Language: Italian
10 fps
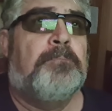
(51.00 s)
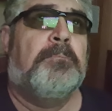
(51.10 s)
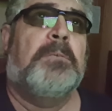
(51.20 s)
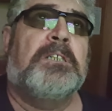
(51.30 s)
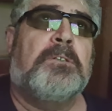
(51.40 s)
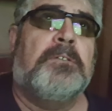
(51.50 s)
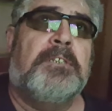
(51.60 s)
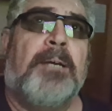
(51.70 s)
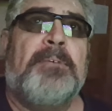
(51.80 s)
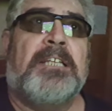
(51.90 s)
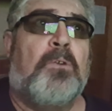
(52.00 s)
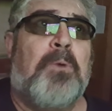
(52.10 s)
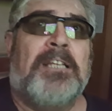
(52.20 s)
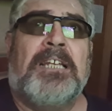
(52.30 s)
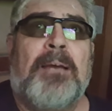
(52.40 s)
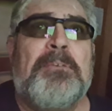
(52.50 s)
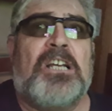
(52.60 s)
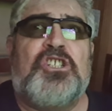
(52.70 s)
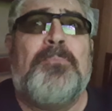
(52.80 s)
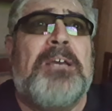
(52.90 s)
Madonna mia, di qua dell'amica,
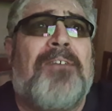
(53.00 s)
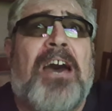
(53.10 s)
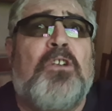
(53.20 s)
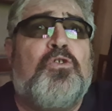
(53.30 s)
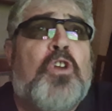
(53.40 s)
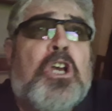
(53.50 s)
c'è mica vanno,